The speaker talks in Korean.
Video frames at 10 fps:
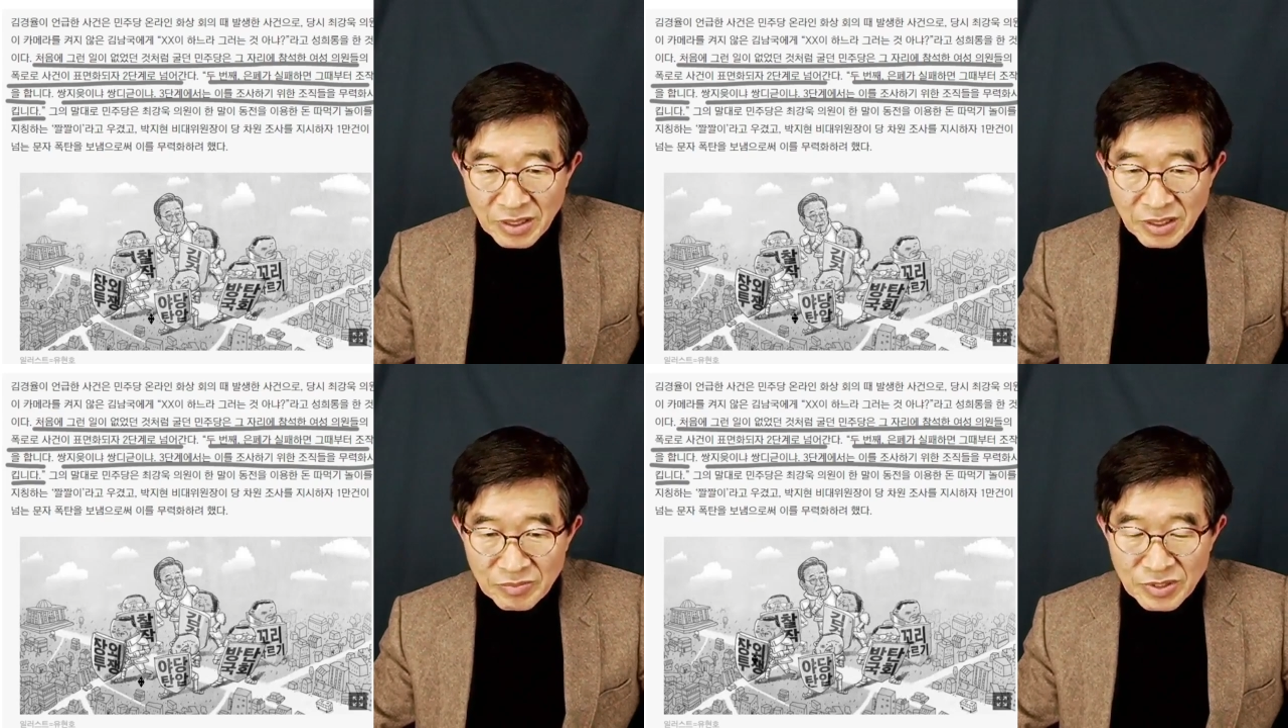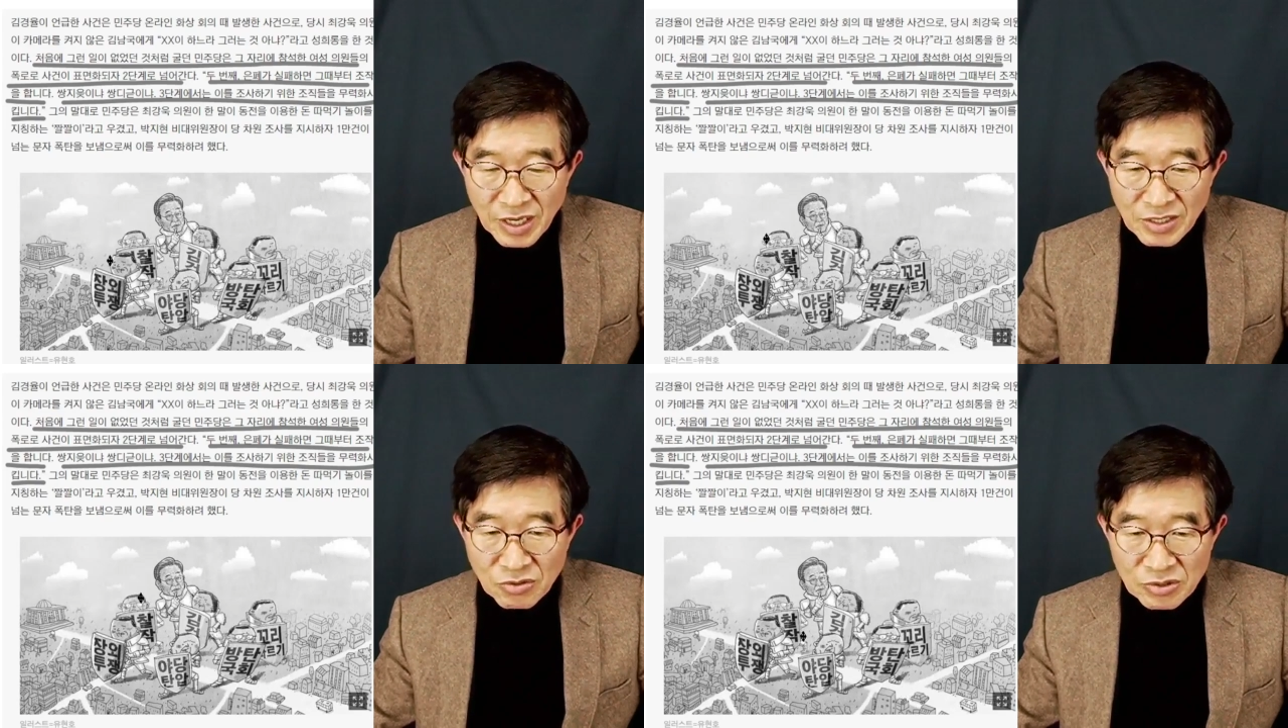
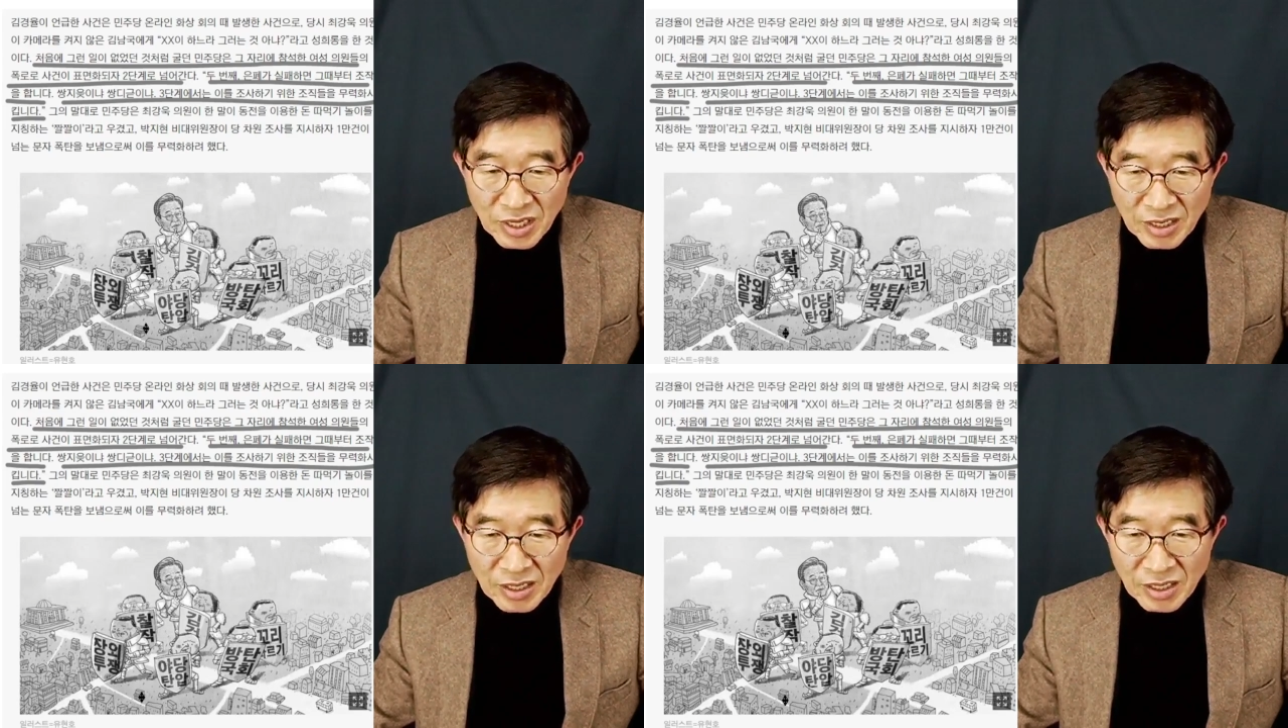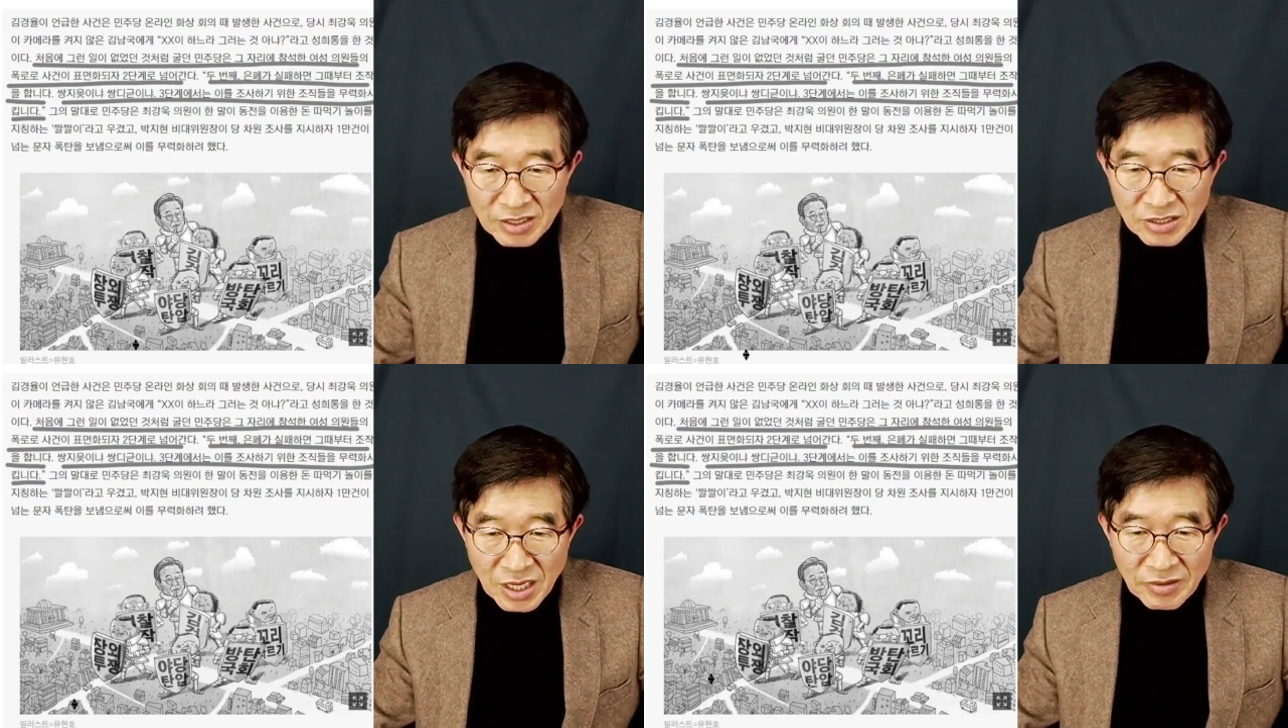검찰 조작,
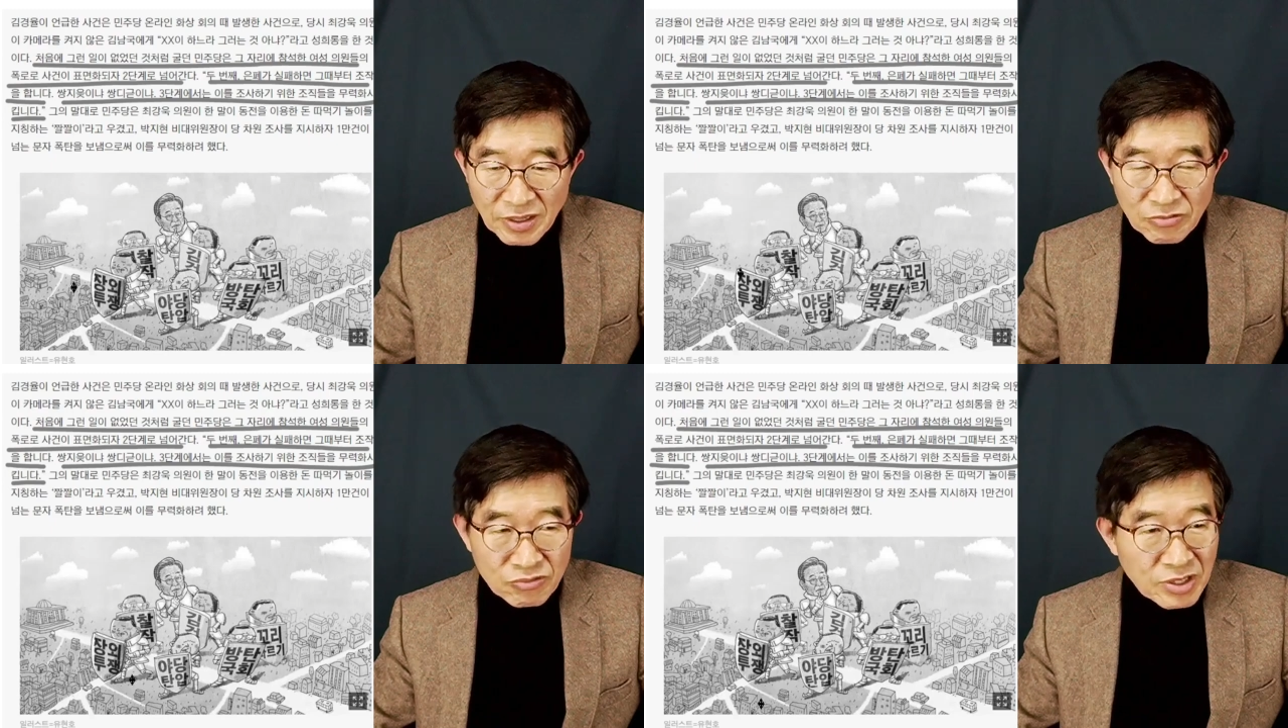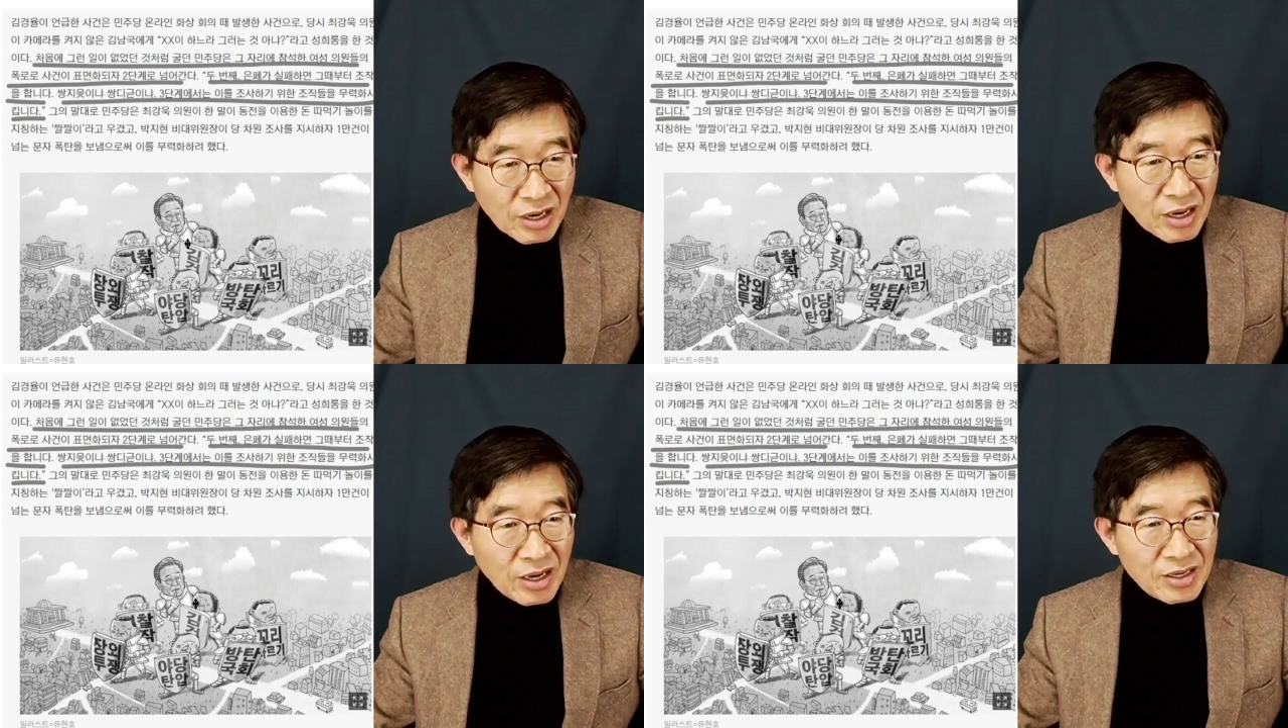장애
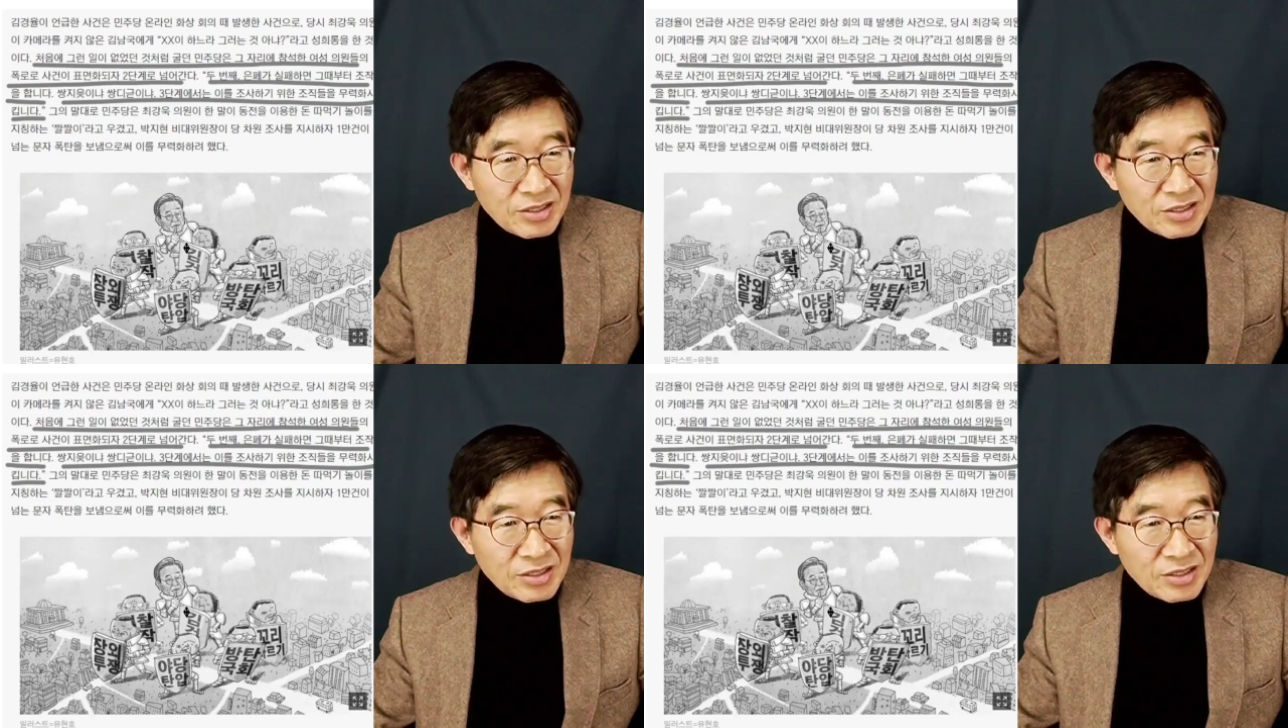투자,